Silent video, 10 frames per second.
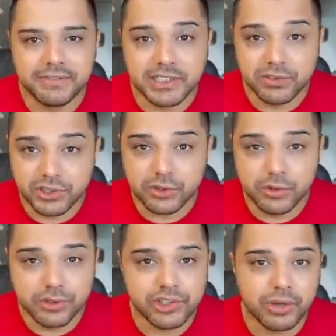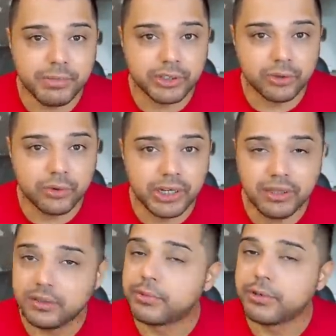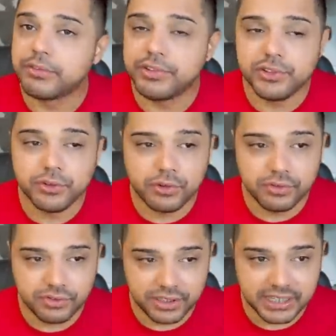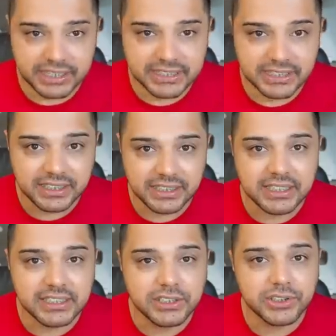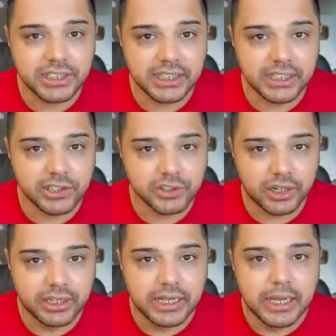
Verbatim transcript: fez um discurso de abertura por videoconferência e disse o seguinte, ó: